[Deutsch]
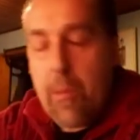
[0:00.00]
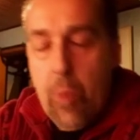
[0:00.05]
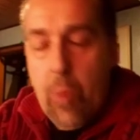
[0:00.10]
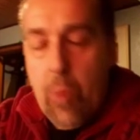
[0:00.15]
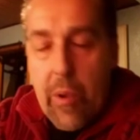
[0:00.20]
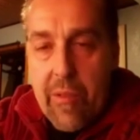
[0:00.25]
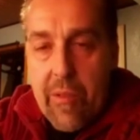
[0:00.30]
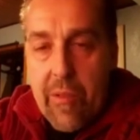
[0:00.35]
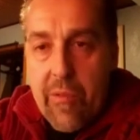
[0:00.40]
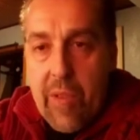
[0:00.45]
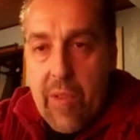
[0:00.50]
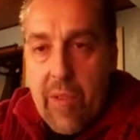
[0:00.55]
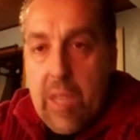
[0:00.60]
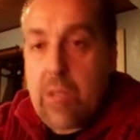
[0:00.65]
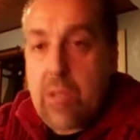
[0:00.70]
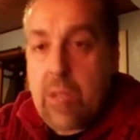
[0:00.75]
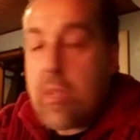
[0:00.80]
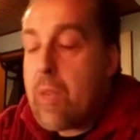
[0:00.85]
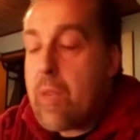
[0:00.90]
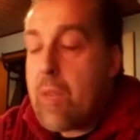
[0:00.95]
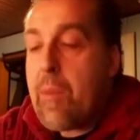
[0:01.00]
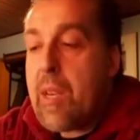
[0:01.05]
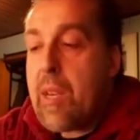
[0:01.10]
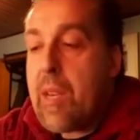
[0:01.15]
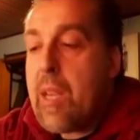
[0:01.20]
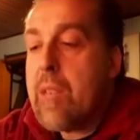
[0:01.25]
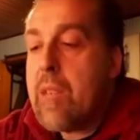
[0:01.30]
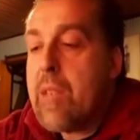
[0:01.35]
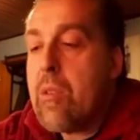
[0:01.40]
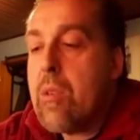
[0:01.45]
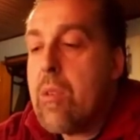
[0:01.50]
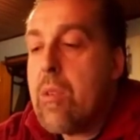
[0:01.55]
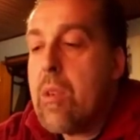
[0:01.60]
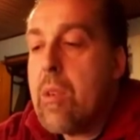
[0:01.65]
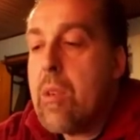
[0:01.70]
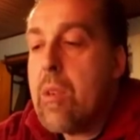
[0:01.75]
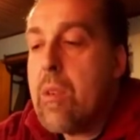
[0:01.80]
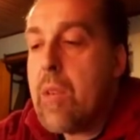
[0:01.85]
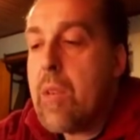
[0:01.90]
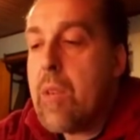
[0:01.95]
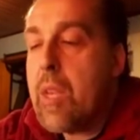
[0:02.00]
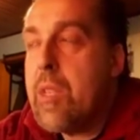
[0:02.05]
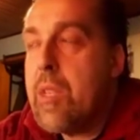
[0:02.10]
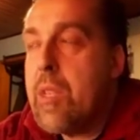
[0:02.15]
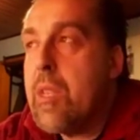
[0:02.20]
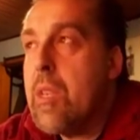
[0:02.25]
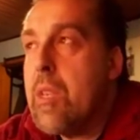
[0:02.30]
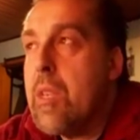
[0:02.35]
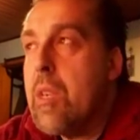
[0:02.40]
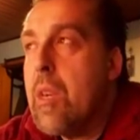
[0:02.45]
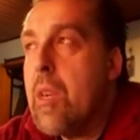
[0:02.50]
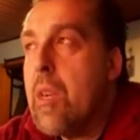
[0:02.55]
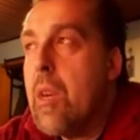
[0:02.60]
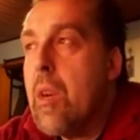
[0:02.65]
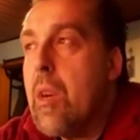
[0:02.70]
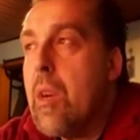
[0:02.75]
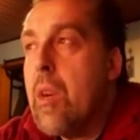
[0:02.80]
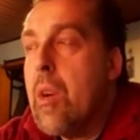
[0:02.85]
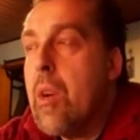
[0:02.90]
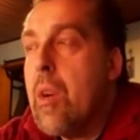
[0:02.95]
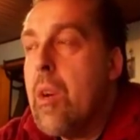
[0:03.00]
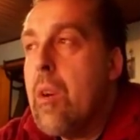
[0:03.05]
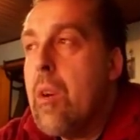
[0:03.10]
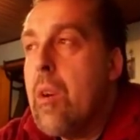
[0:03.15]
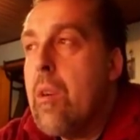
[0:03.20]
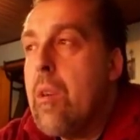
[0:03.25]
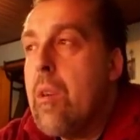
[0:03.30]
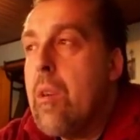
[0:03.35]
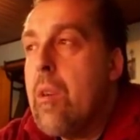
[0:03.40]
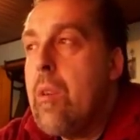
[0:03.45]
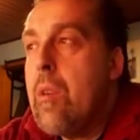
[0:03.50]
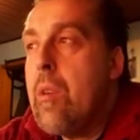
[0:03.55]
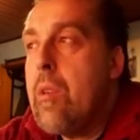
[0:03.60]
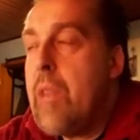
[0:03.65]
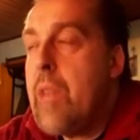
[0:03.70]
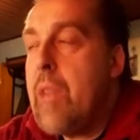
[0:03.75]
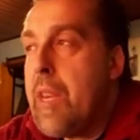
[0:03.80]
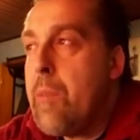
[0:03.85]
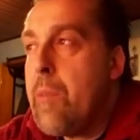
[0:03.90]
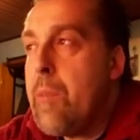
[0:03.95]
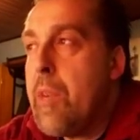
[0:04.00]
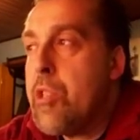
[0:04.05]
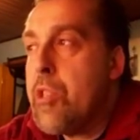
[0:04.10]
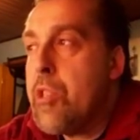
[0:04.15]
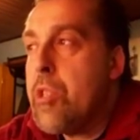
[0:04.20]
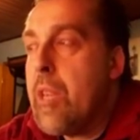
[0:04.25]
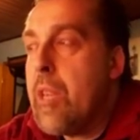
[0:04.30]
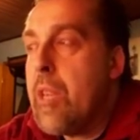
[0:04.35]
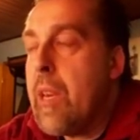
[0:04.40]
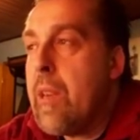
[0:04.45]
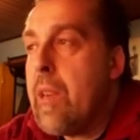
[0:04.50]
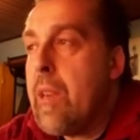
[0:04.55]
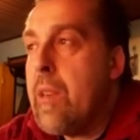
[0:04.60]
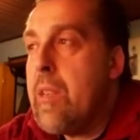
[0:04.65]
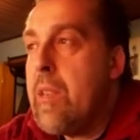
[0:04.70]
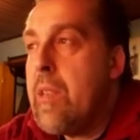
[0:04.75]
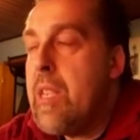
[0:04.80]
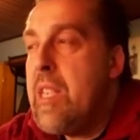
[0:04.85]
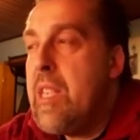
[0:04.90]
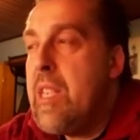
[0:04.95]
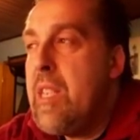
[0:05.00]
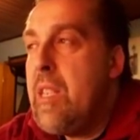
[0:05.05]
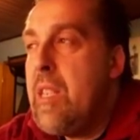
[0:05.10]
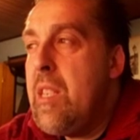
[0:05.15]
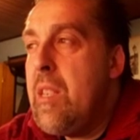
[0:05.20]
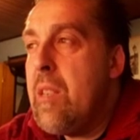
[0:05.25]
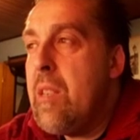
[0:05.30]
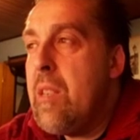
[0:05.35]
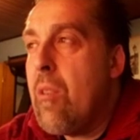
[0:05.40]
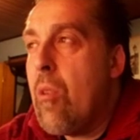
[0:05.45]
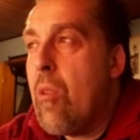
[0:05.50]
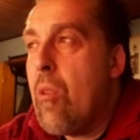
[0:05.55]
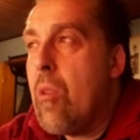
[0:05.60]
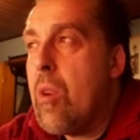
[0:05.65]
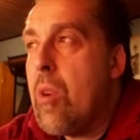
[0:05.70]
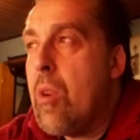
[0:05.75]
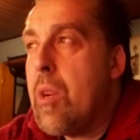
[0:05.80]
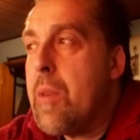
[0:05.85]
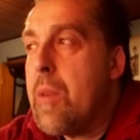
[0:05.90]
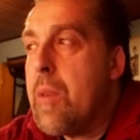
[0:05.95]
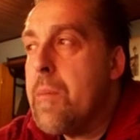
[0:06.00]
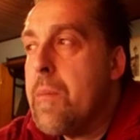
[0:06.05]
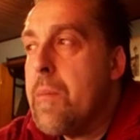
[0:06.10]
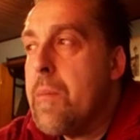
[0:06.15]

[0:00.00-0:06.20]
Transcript: im Rücken fallen, sondern man lernt auch richtig nette Menschen kennen, die auch